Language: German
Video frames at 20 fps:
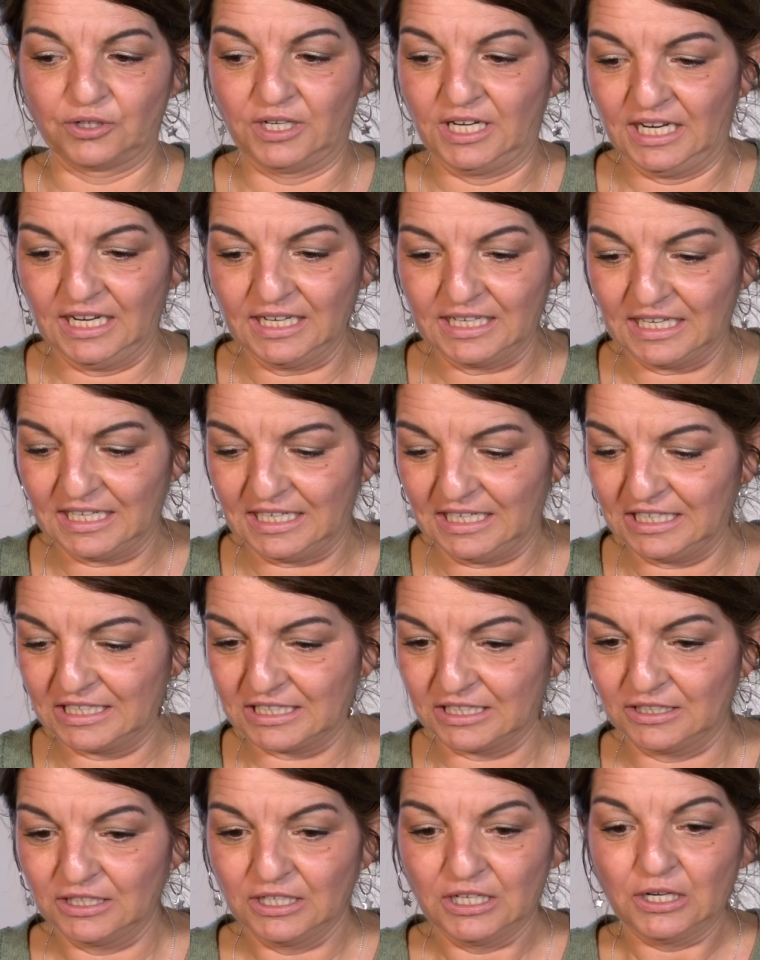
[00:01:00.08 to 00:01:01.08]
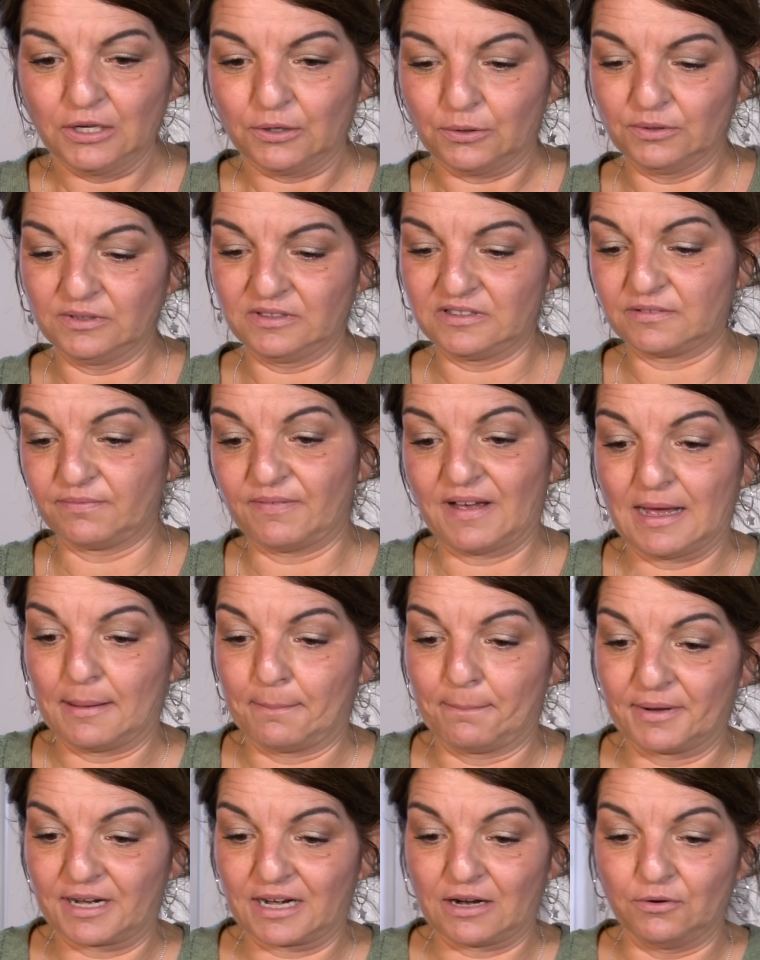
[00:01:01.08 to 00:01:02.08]
schon hergerichtet und
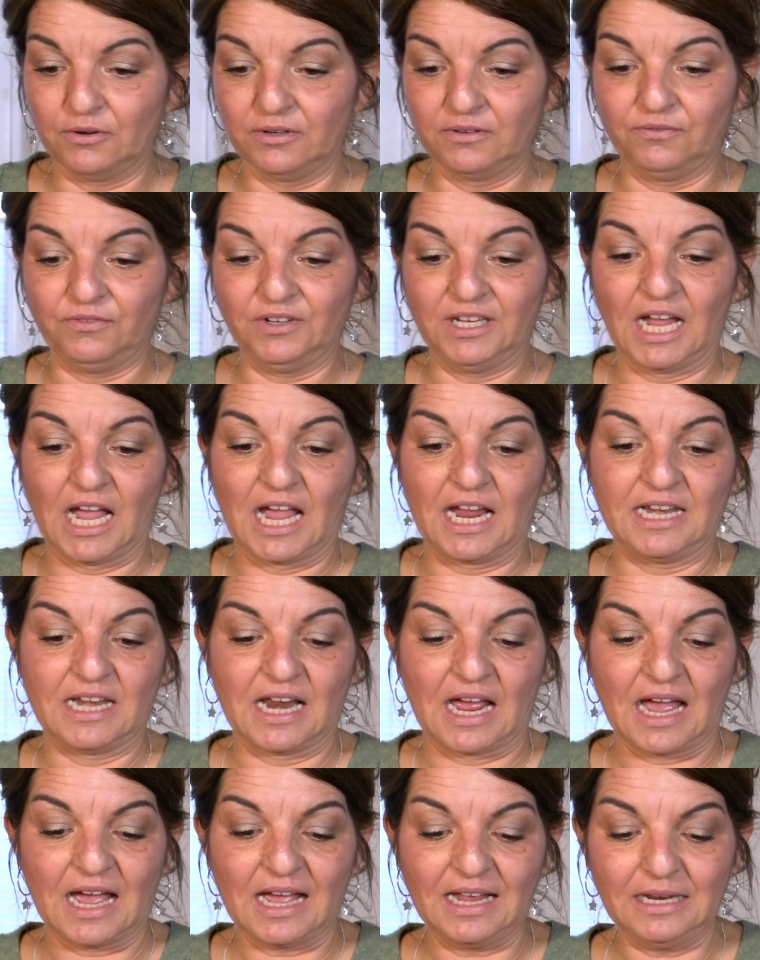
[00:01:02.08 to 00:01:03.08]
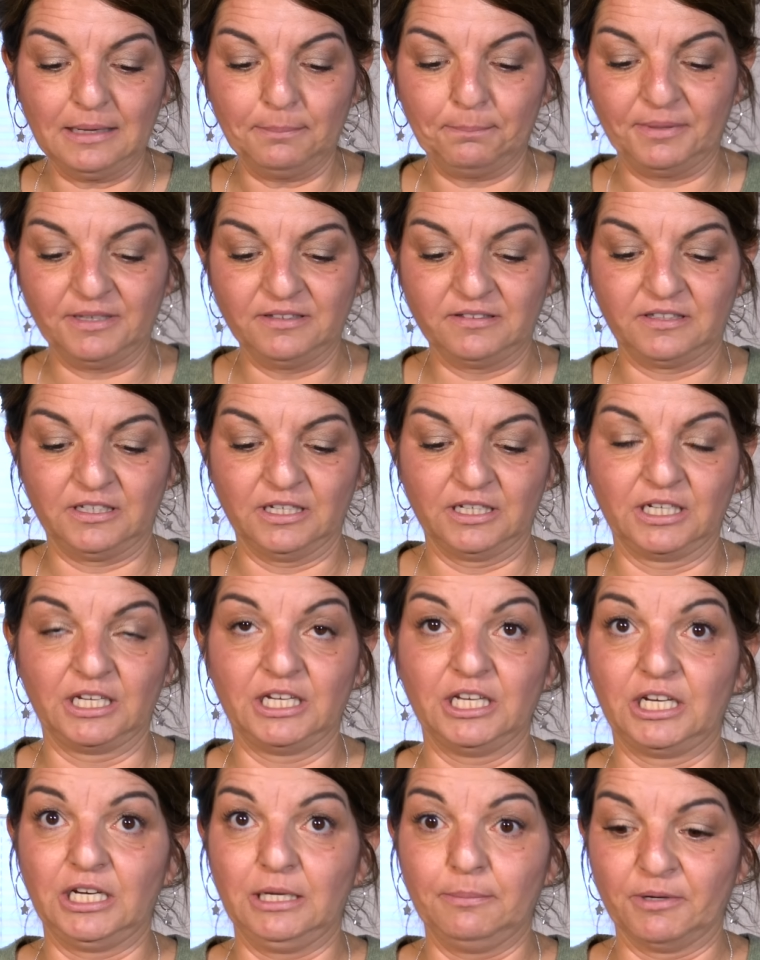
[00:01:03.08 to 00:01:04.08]
zwar brauchen wir ein Ei, bisschen
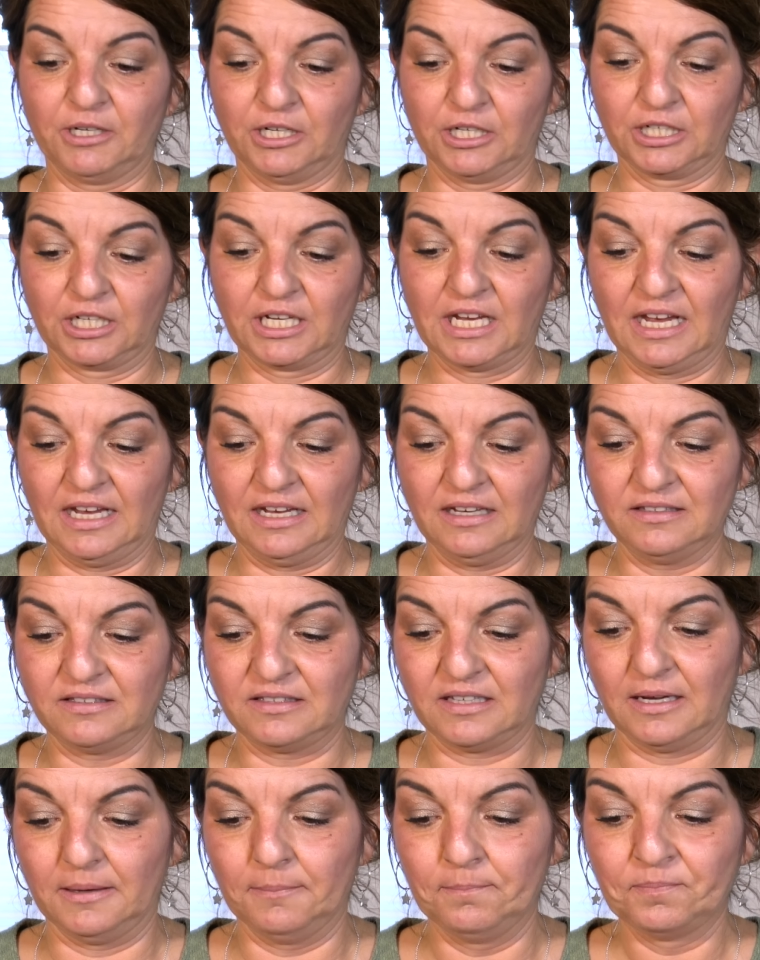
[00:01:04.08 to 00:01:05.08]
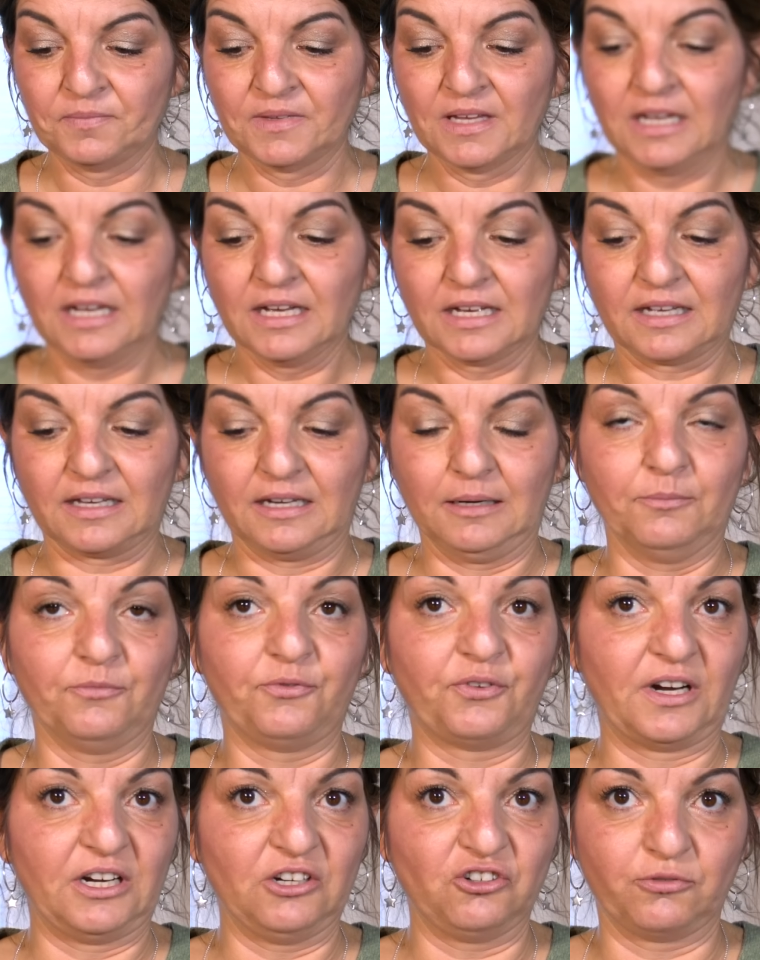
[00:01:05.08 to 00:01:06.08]
geriebenen Käse, Creme
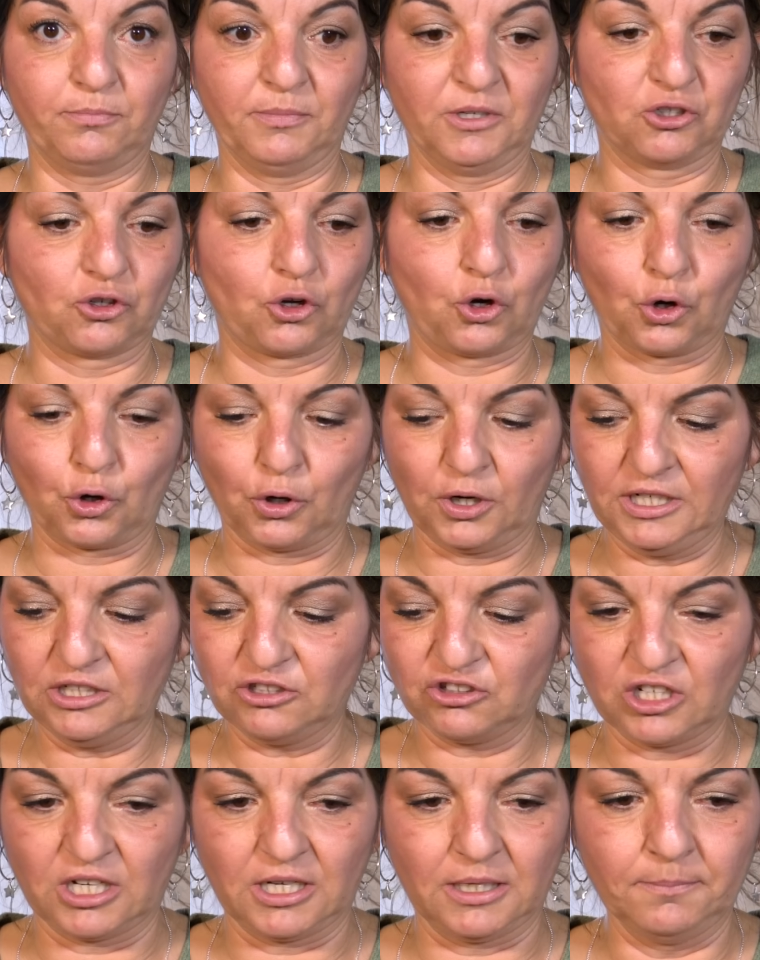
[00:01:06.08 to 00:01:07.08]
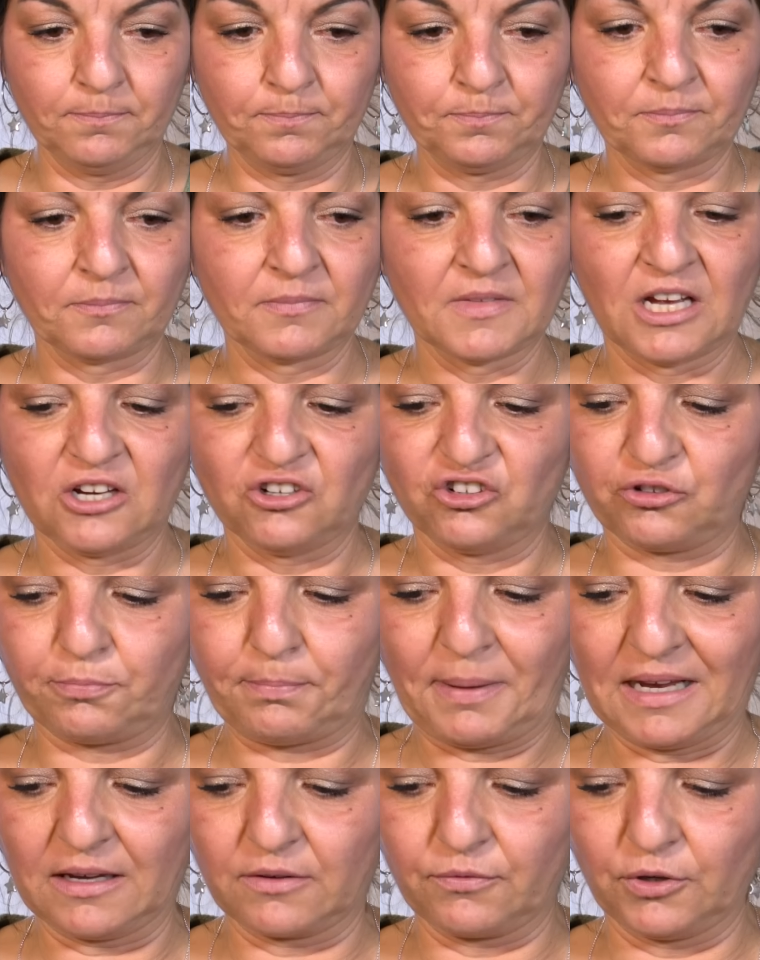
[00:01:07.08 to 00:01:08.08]
Fraiche mit Kräuter,
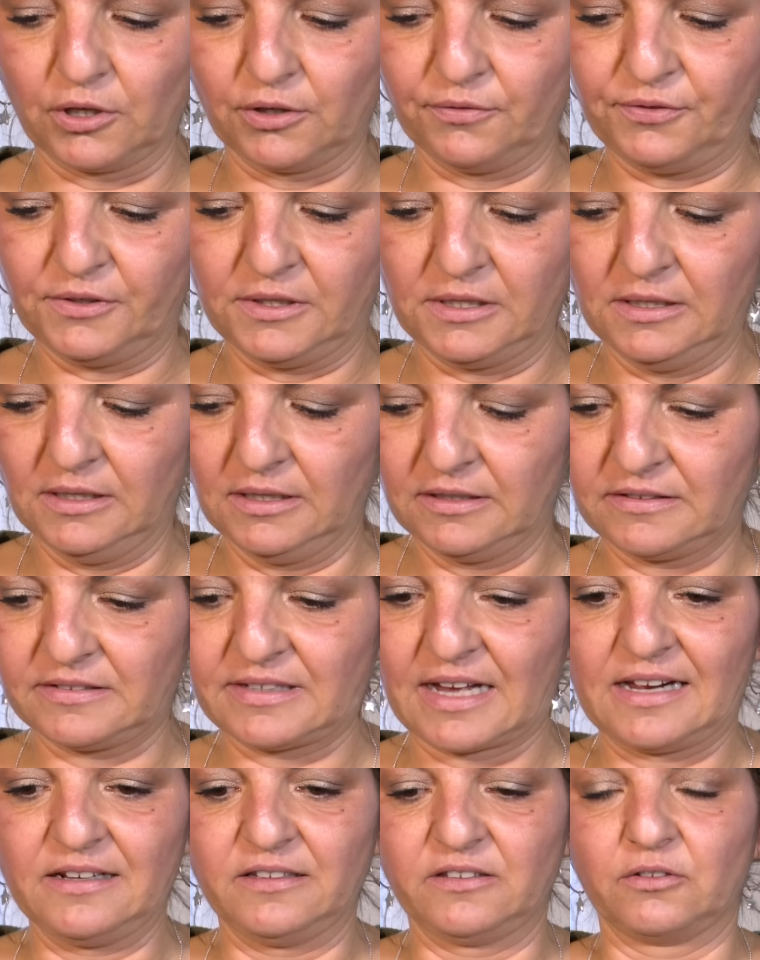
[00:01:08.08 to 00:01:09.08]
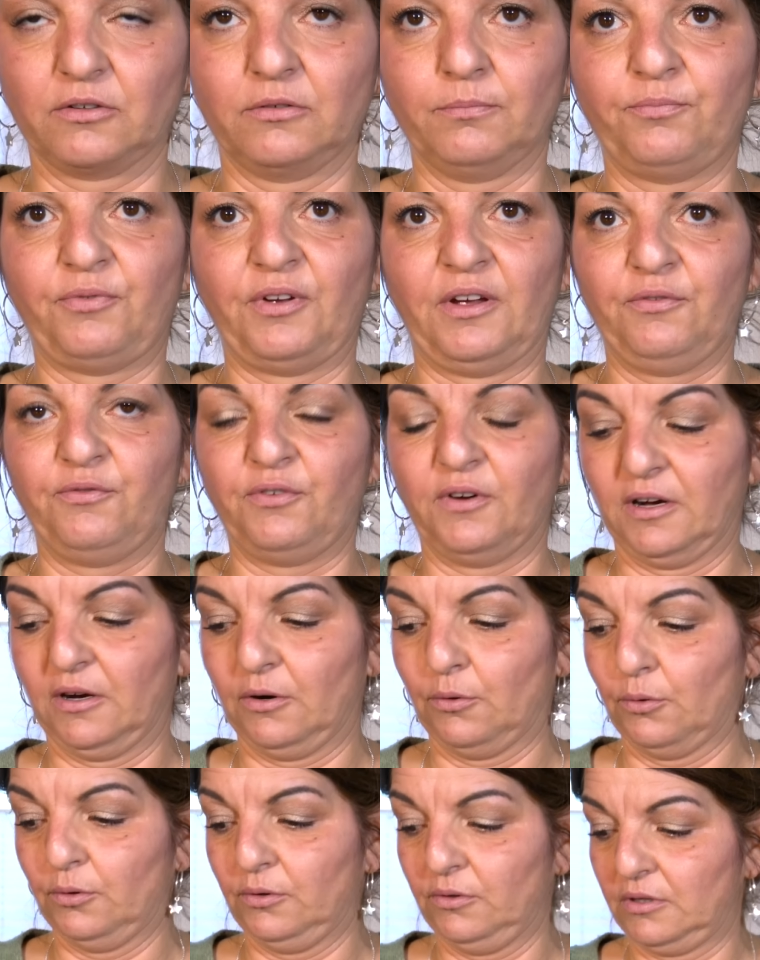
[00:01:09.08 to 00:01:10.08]
Speckwürfel, Salz und
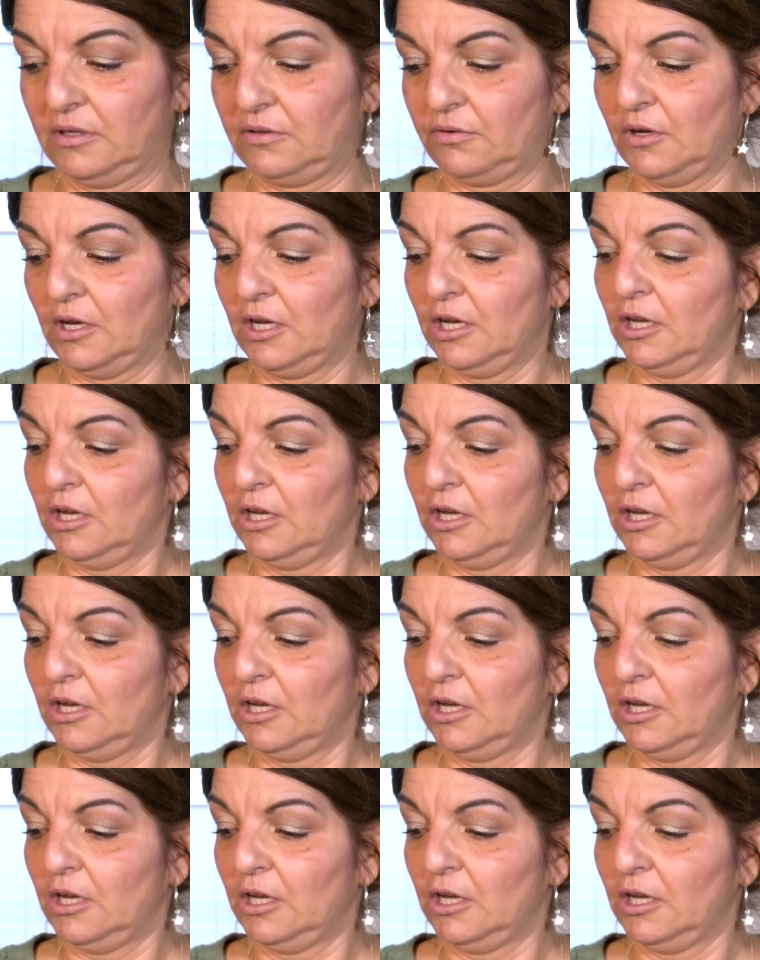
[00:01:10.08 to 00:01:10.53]
Pfeffer und